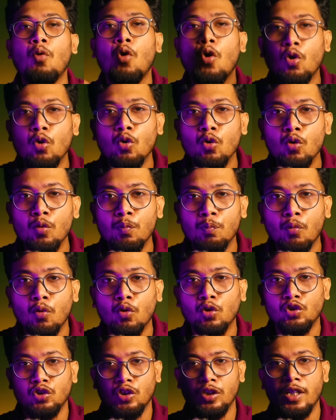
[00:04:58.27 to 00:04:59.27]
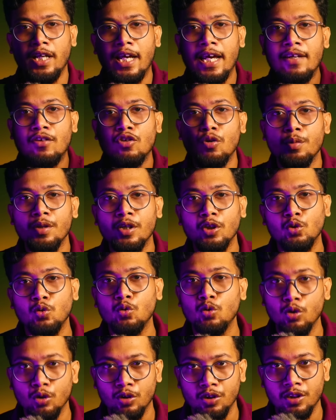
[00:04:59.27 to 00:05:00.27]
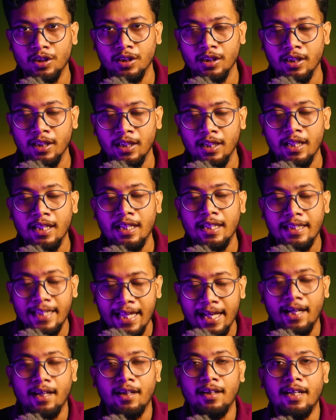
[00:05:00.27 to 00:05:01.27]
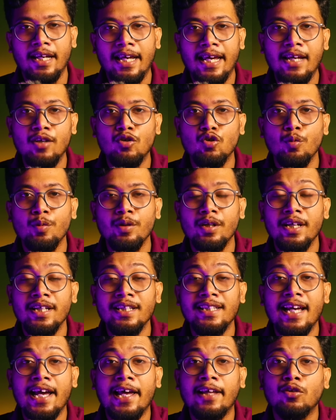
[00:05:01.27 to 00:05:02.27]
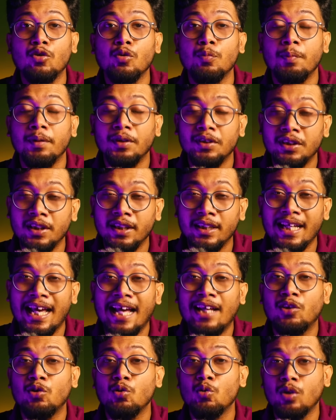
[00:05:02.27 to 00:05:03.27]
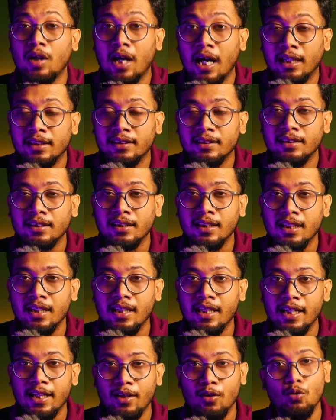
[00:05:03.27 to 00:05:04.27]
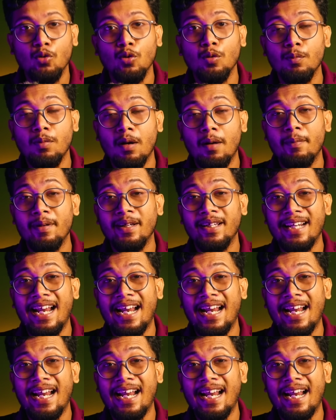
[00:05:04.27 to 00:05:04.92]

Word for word: বড় পোর্শন এই ছবিটা শ্যুট হচ্ছে দেখার এই ছবিটা এই যে এত বাজেট এত কাস্ট এরকমভাবে